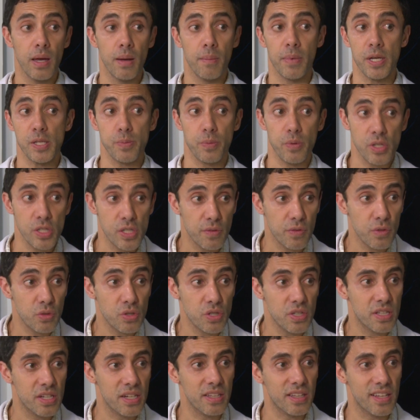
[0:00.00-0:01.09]
Mas para um indivíduo
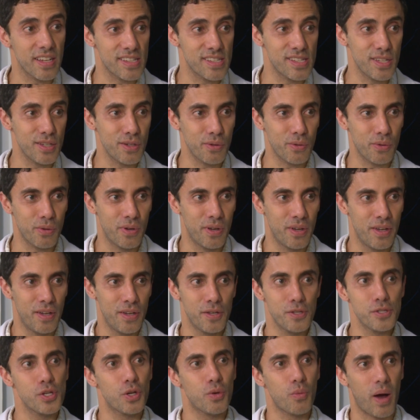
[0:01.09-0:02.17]
de 35,
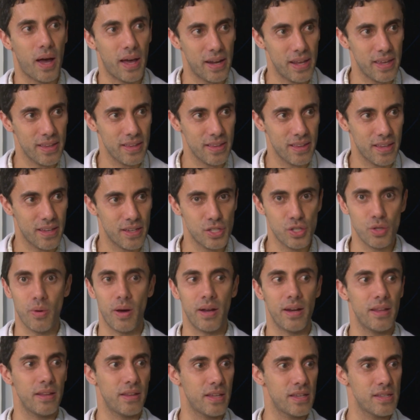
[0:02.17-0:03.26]
de 40, compensa de
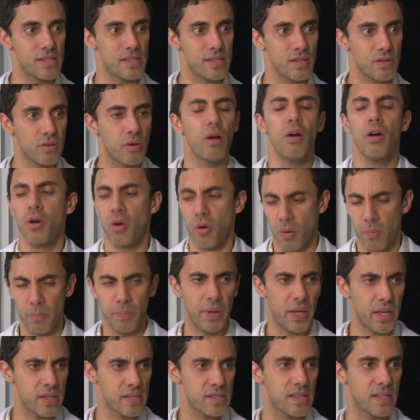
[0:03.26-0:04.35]
45, bastante.
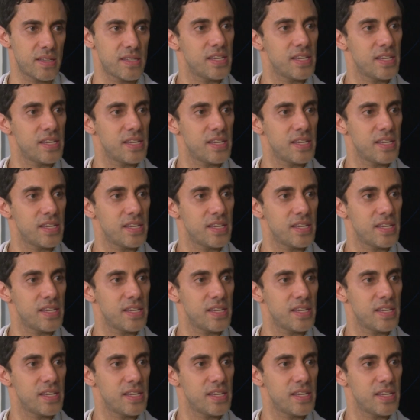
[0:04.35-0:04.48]
compensa.